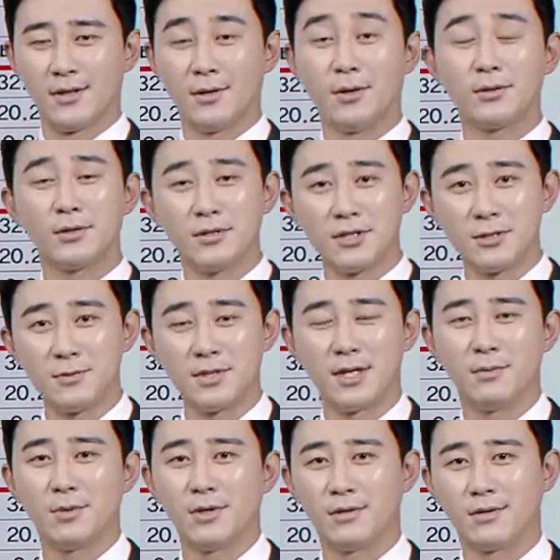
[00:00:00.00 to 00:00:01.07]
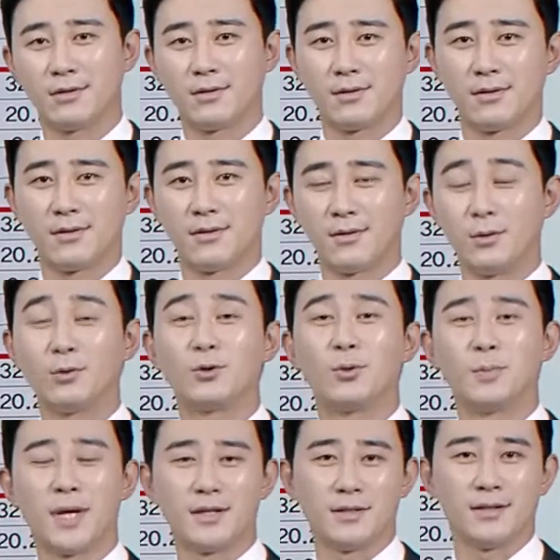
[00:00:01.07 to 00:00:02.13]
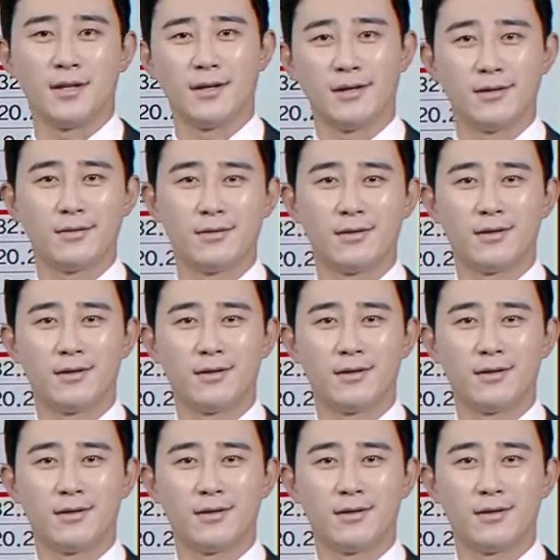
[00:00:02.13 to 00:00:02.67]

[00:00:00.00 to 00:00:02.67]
어떤 집이냐면 로또 파는 데예요.